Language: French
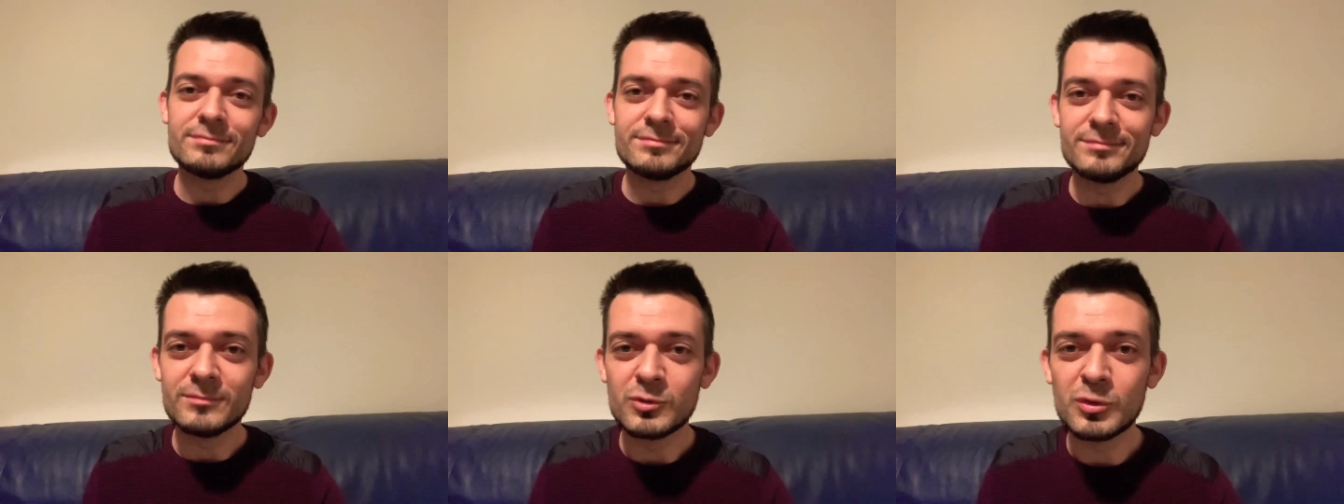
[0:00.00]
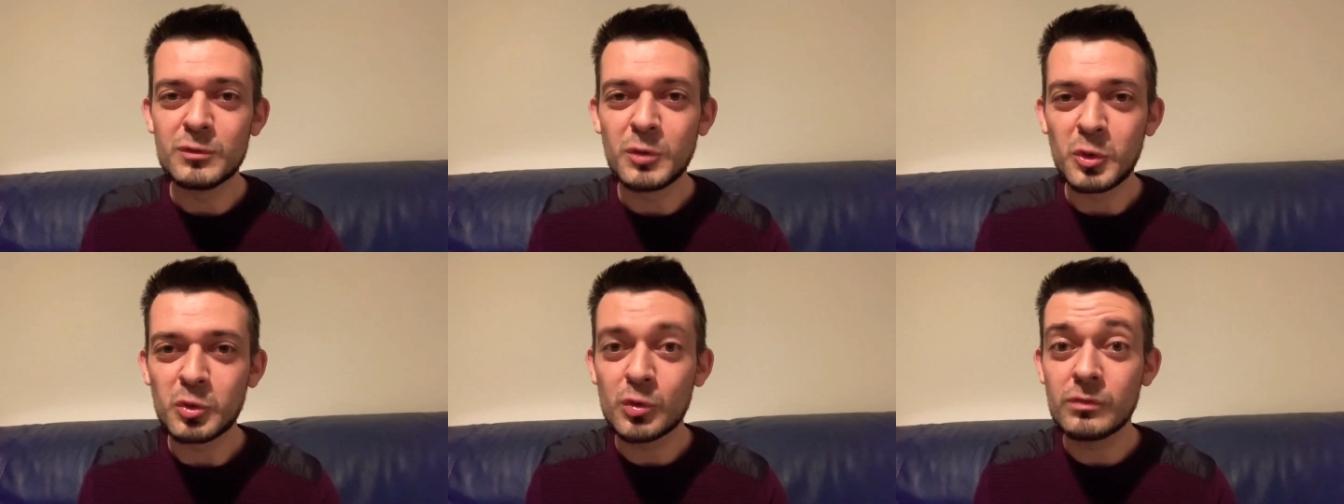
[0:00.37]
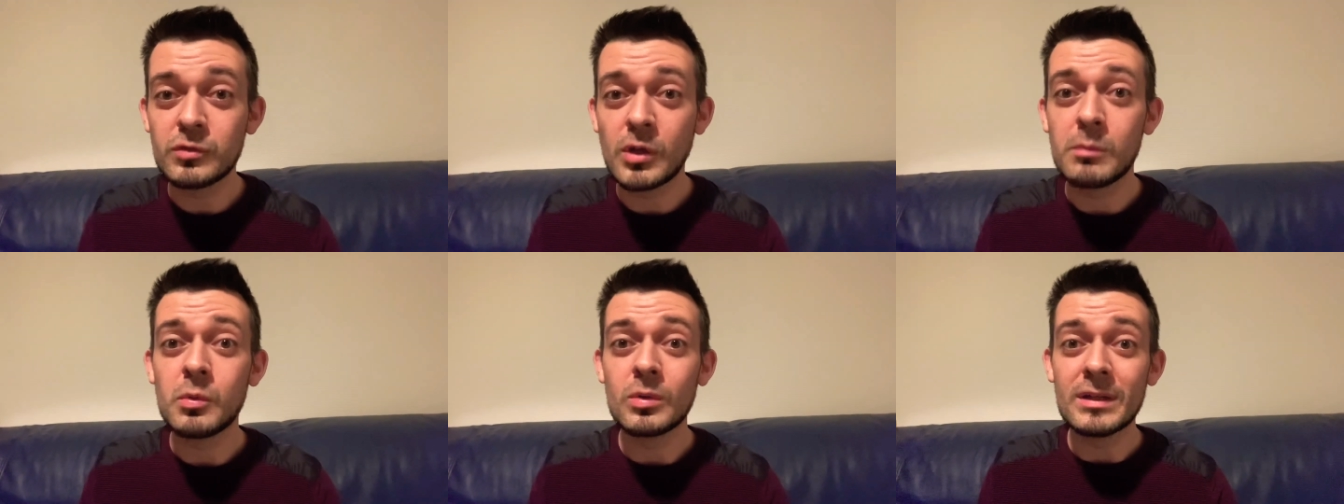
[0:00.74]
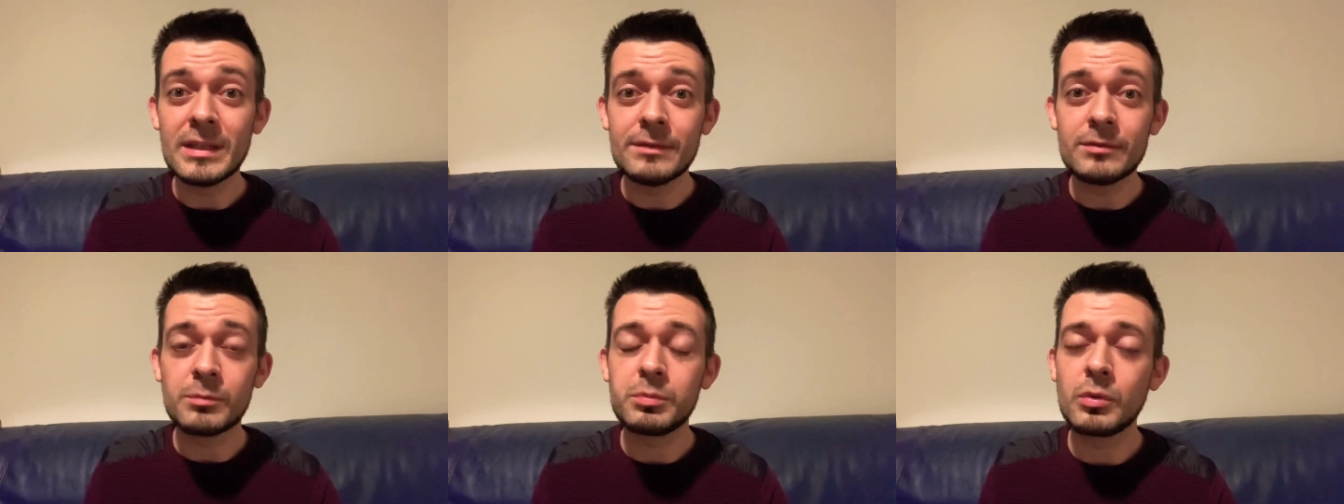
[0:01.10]
je vous retrouve dans mon
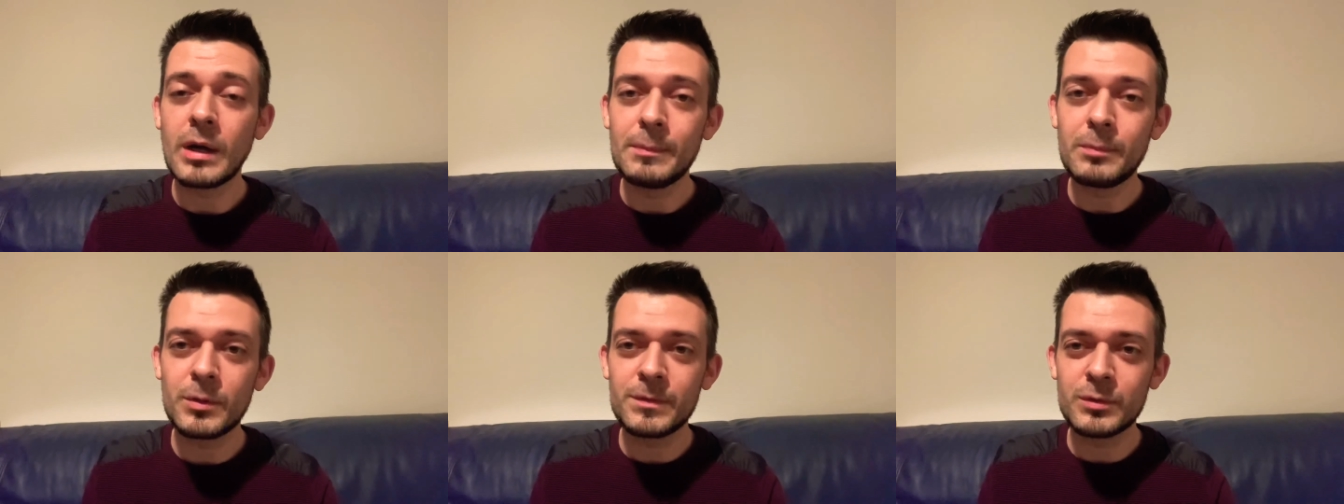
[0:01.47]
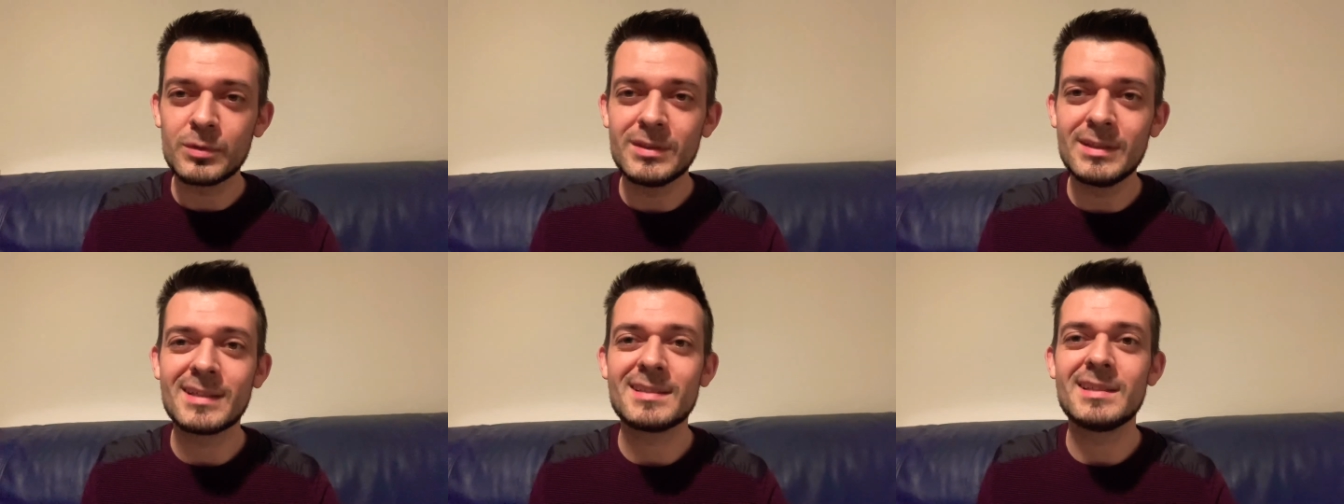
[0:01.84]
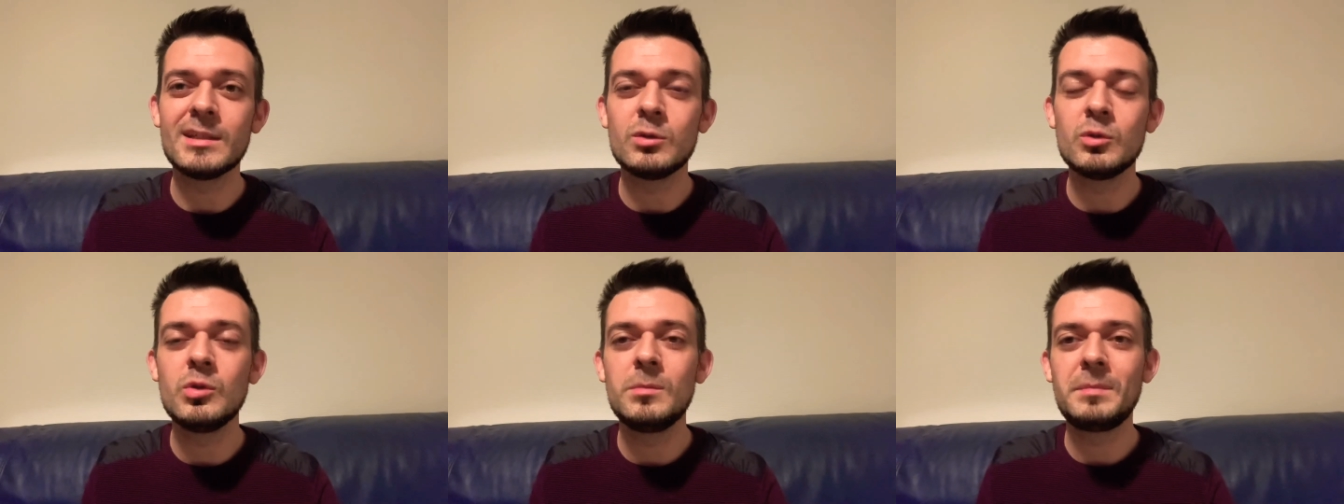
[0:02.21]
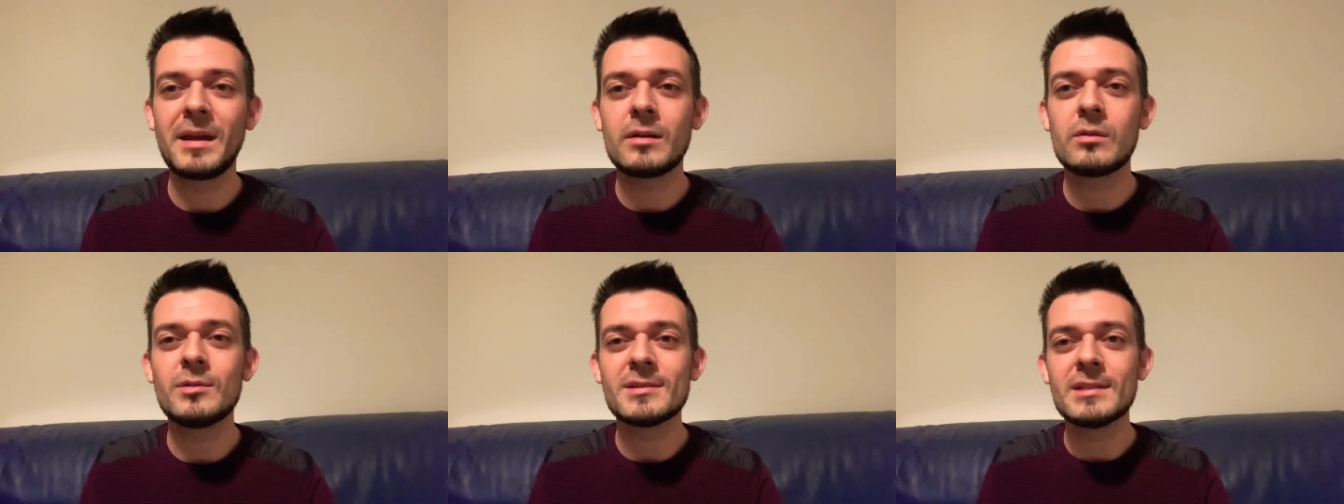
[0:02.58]
livre pour approfondir ces super
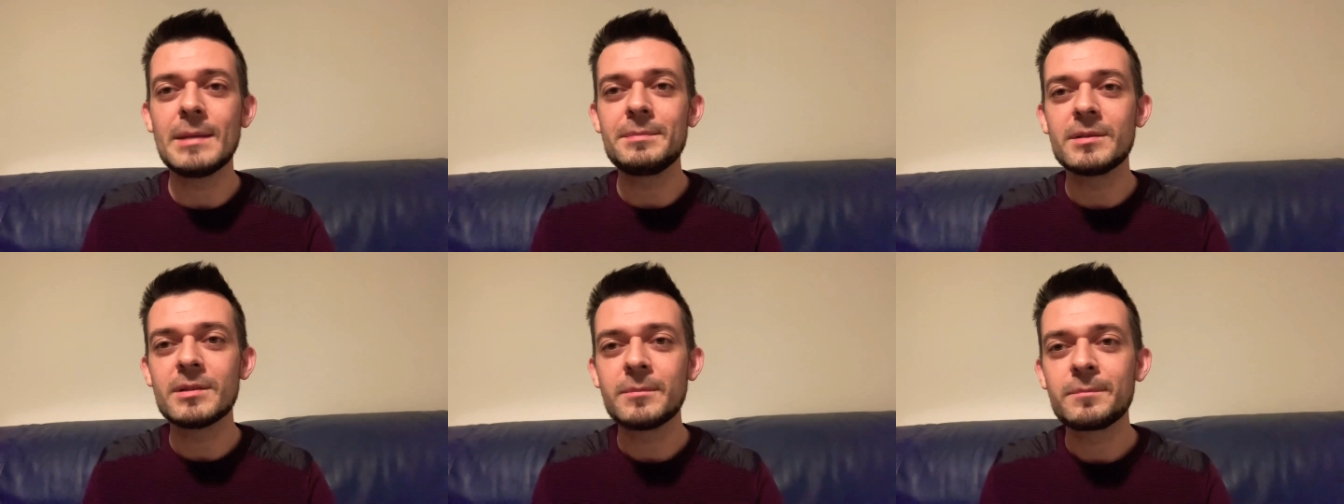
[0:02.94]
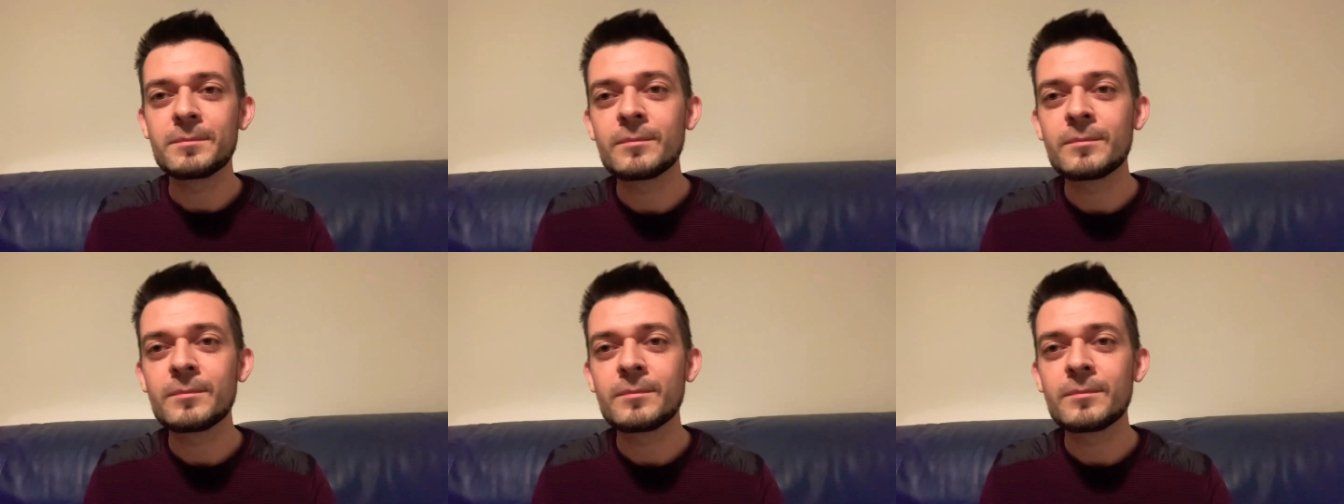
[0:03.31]
concepts.